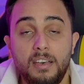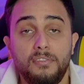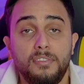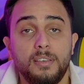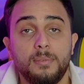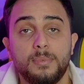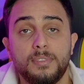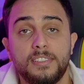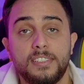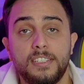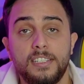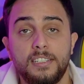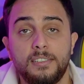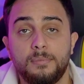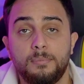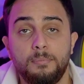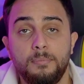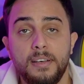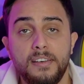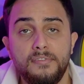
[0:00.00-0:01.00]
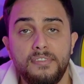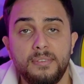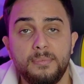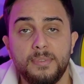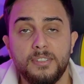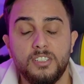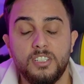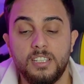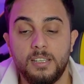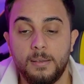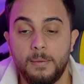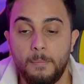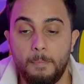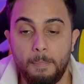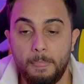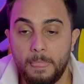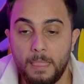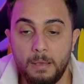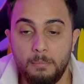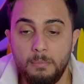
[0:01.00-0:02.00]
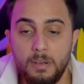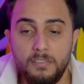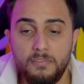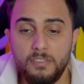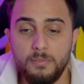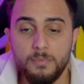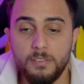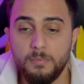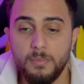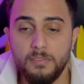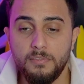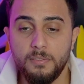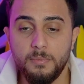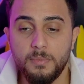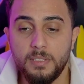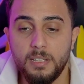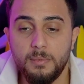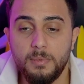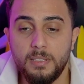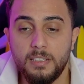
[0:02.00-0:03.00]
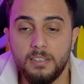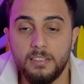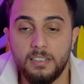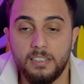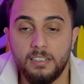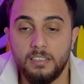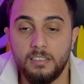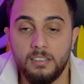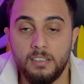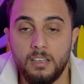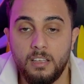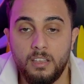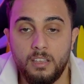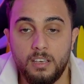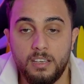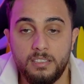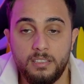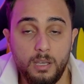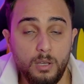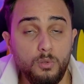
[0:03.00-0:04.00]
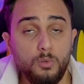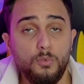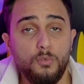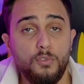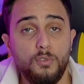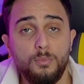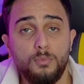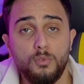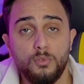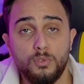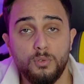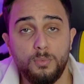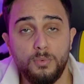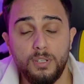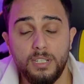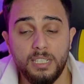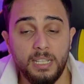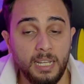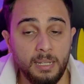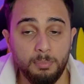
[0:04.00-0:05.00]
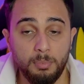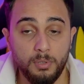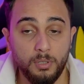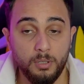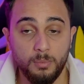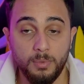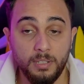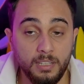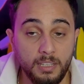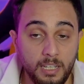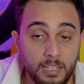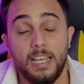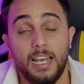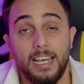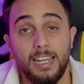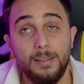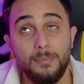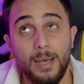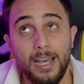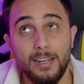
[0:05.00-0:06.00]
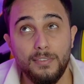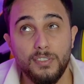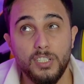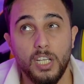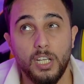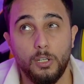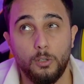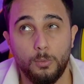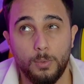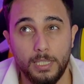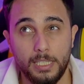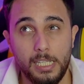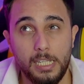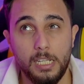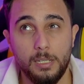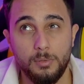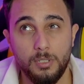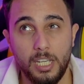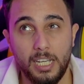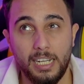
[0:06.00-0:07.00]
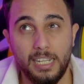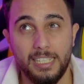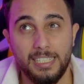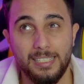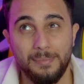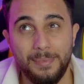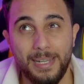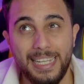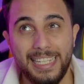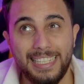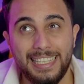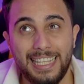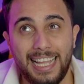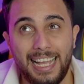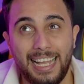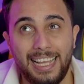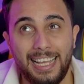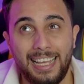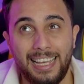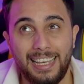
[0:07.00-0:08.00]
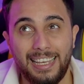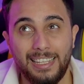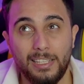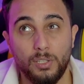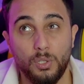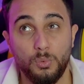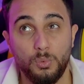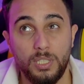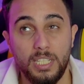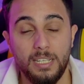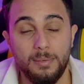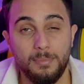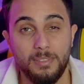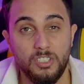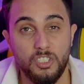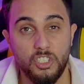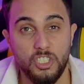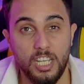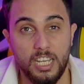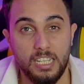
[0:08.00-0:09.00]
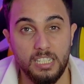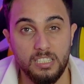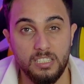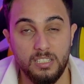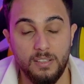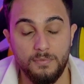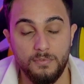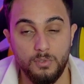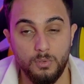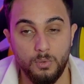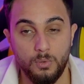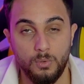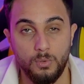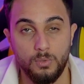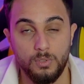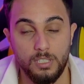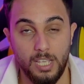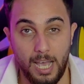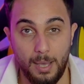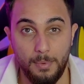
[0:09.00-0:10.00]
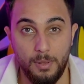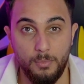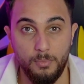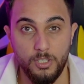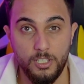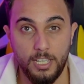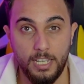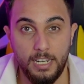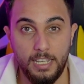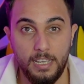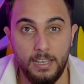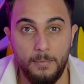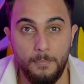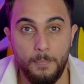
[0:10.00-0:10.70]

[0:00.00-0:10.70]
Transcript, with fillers: فهمت شيء ما فهمت شيء ما فهمت ما فهمت ابدا يعني اذا انتم فهمتوا اكتبوا لي تحت بالكومنتات انا بعرف شغلي وبقتنع بشغلي اذا ما يطلع آه توضيح من الشخص نفسه صاحب المشكله